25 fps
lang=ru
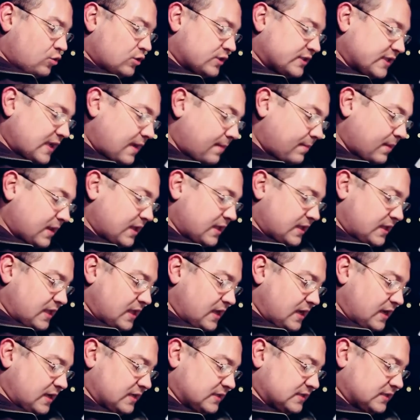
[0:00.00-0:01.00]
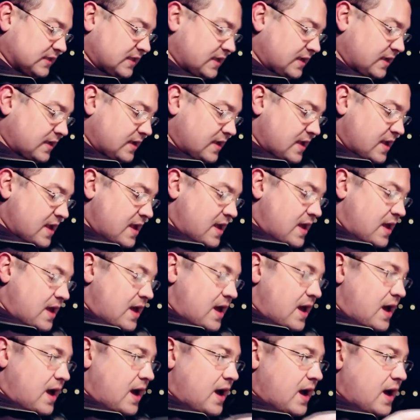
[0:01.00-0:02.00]
Но самое интересное,
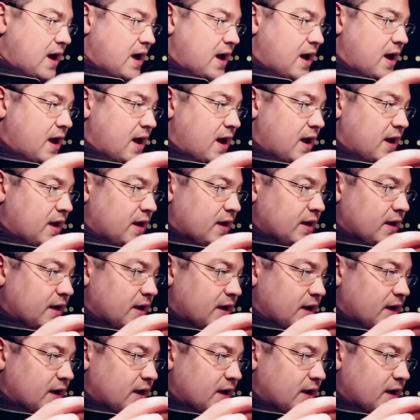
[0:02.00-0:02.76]
а,